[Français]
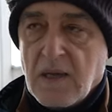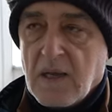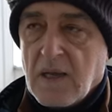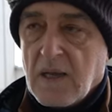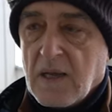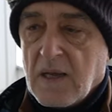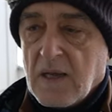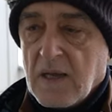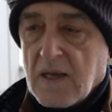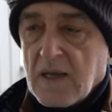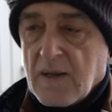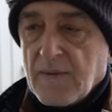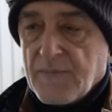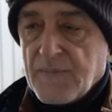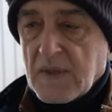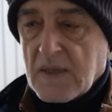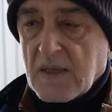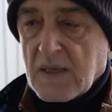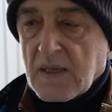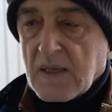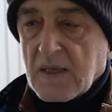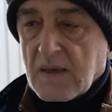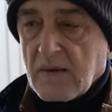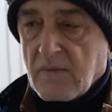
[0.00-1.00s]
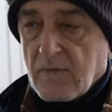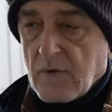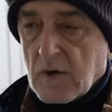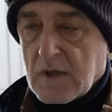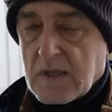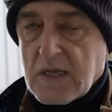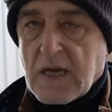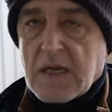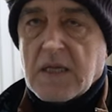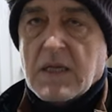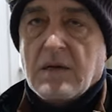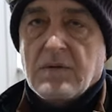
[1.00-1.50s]
Tout cela est déjà
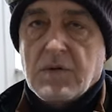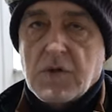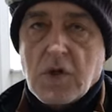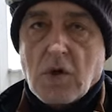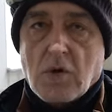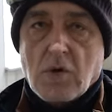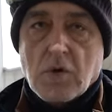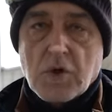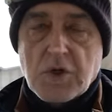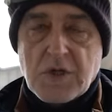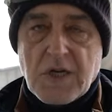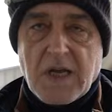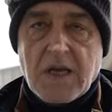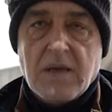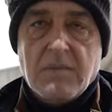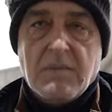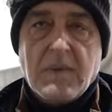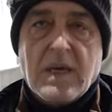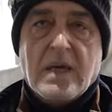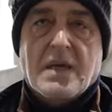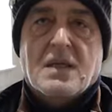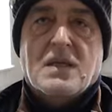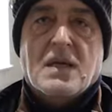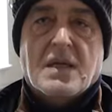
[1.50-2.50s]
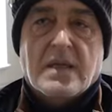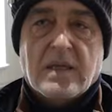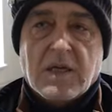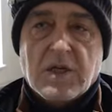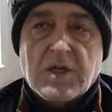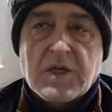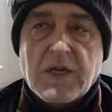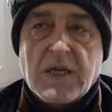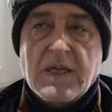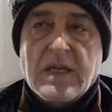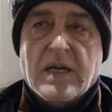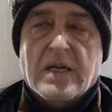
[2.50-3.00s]
directement lié à la
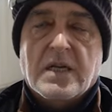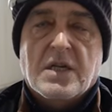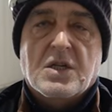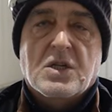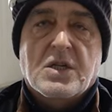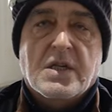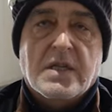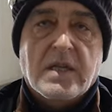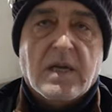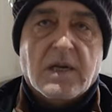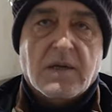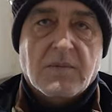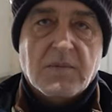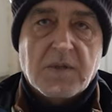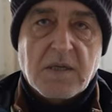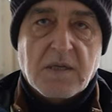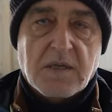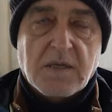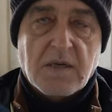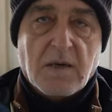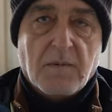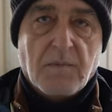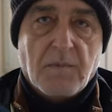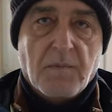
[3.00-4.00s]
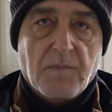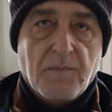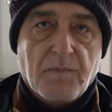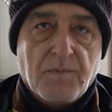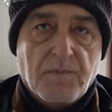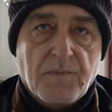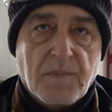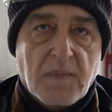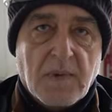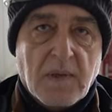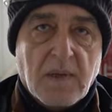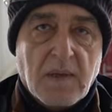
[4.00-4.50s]
viabilisation du terrain du
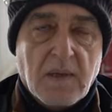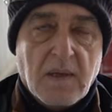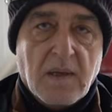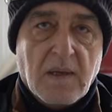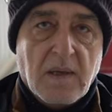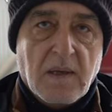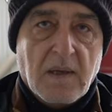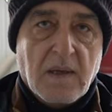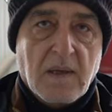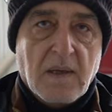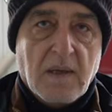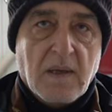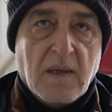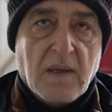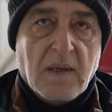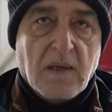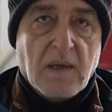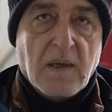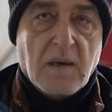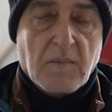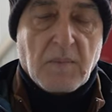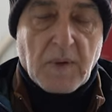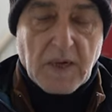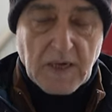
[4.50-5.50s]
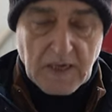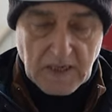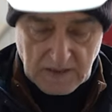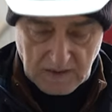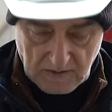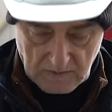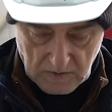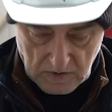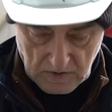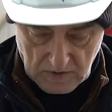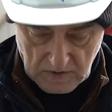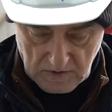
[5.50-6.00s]
futur BTUI.
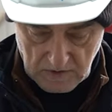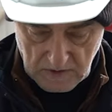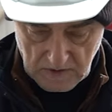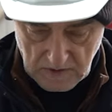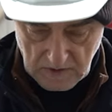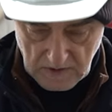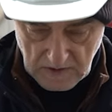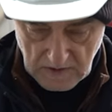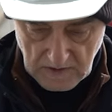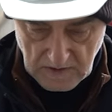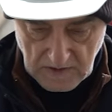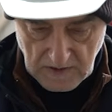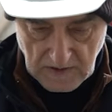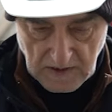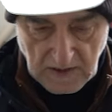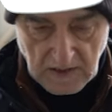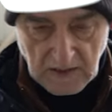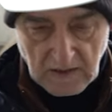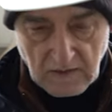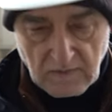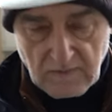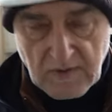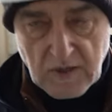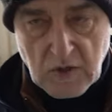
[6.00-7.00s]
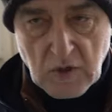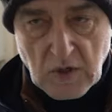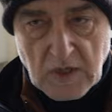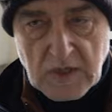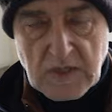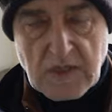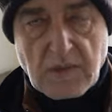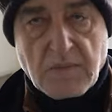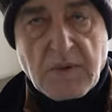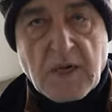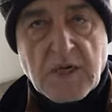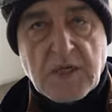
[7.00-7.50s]
Par conséquent, un grand
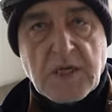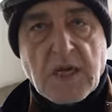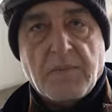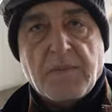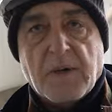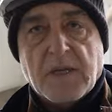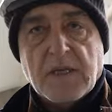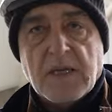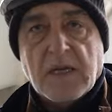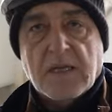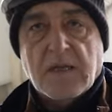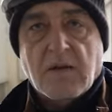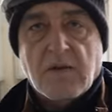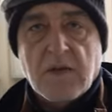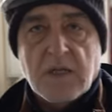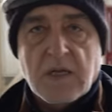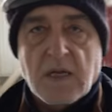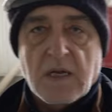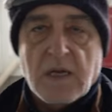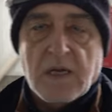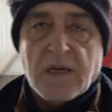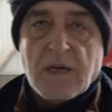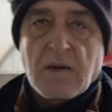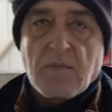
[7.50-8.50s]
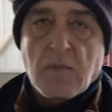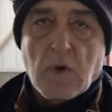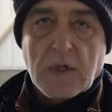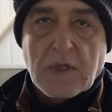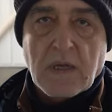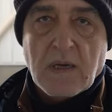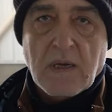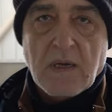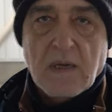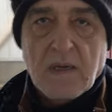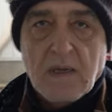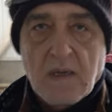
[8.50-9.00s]
travail préparatoire est en
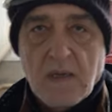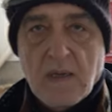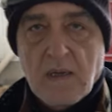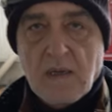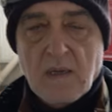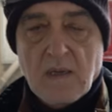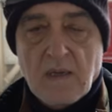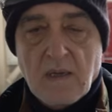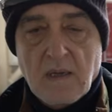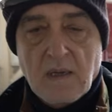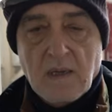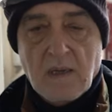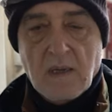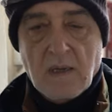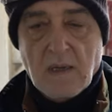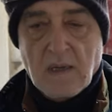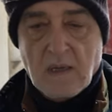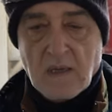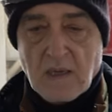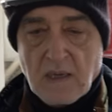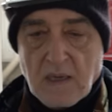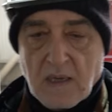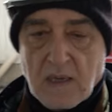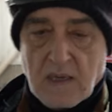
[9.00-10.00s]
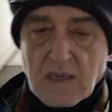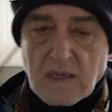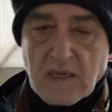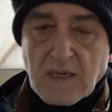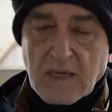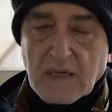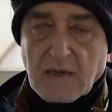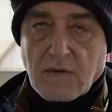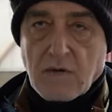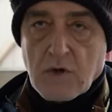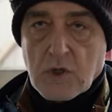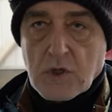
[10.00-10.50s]
cours pour pouvoir
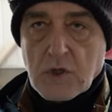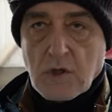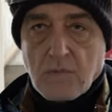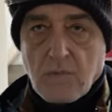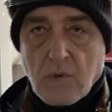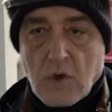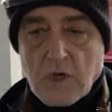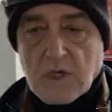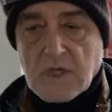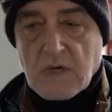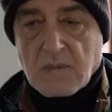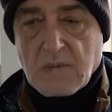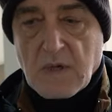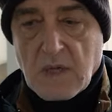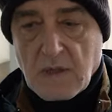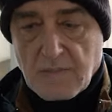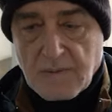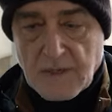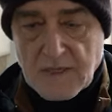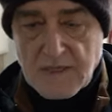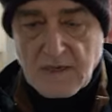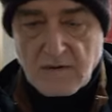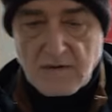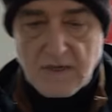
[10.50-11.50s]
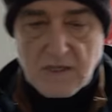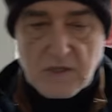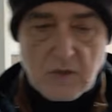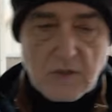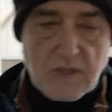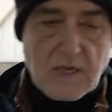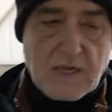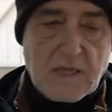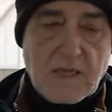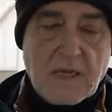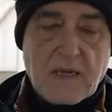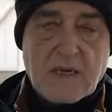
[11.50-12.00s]
fournir de l'énergie et du
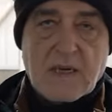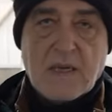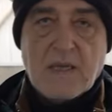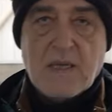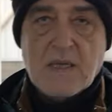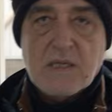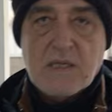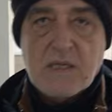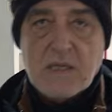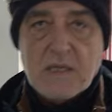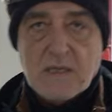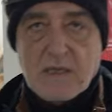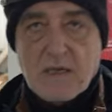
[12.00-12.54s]
chauffage ici.